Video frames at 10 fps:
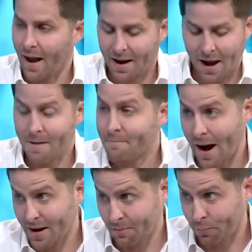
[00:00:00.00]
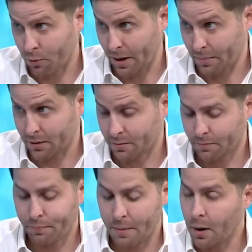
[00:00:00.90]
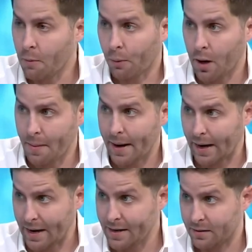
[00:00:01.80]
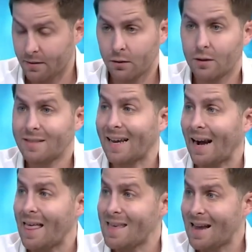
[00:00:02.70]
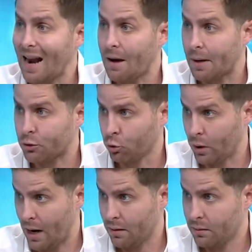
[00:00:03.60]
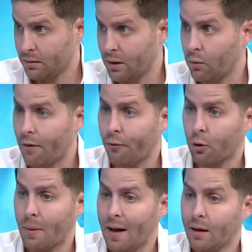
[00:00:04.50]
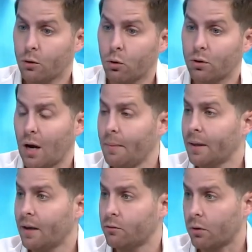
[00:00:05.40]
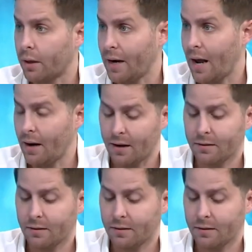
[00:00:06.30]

Hay, varios problemas. Primero, el problema de raíz. Se radica la basura de una forma totalmente desordenada. En